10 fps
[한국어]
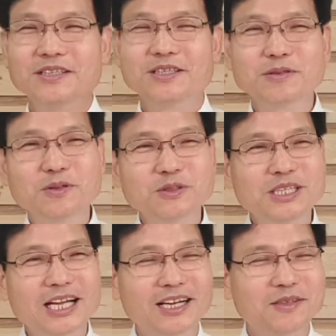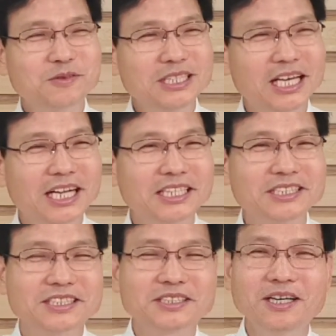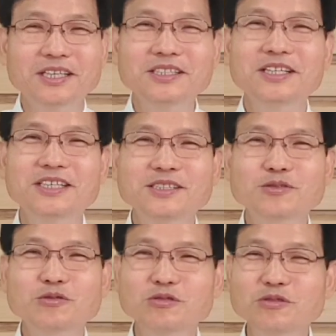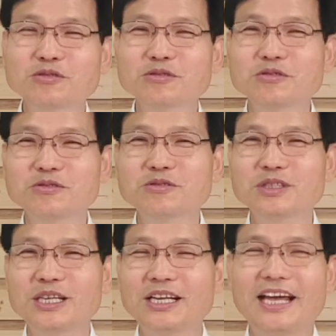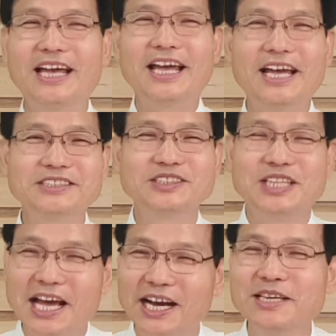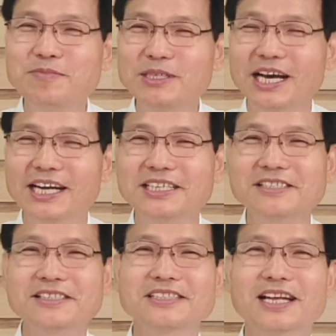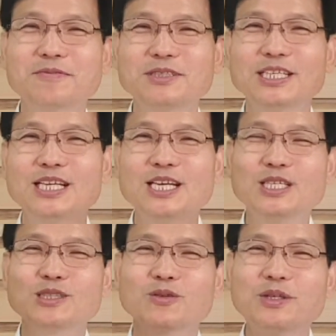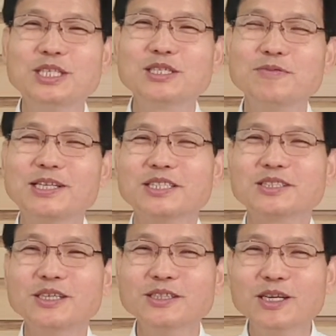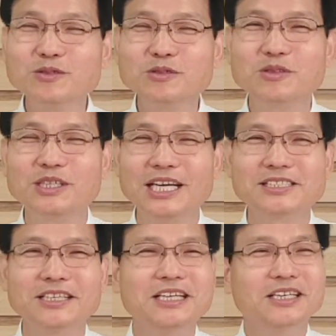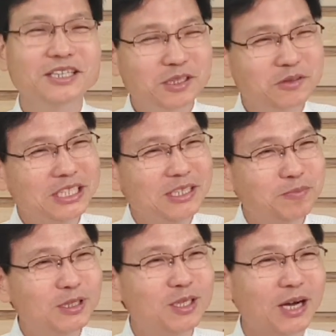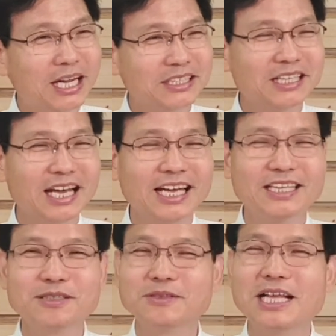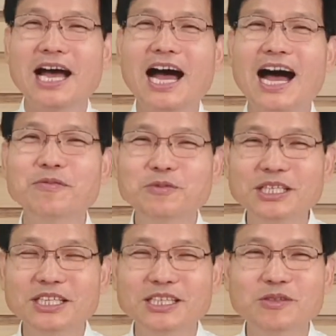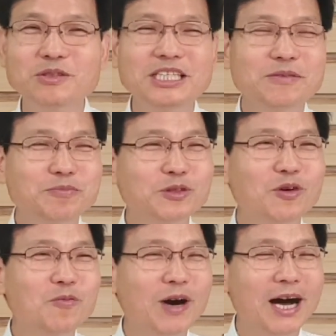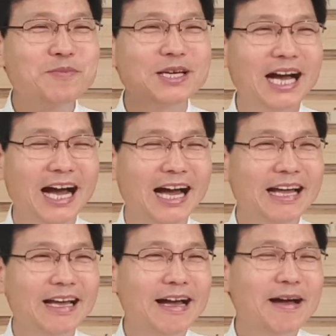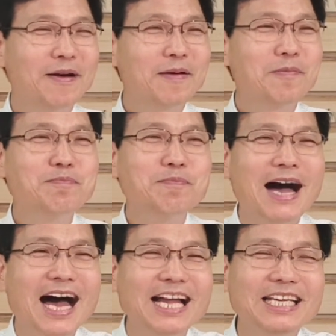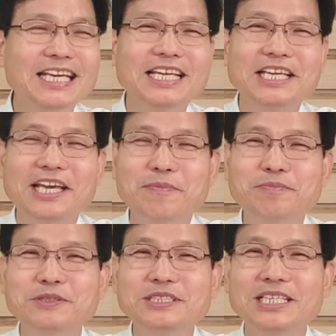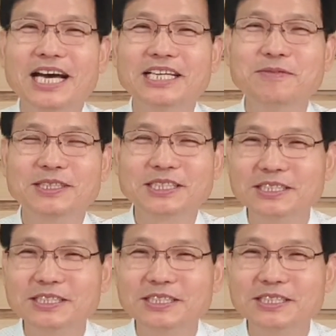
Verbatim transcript: 여러분 오늘날 우리나라는 성형 수술의 대가입니다. 그래서 사람들이 돈 있으면 성형 수술을 해서 얼굴이 이쁘려고 하는데 여러분 아무리 얼굴이 이쁘도 뭐합니까? 말이 예쁘지 않으면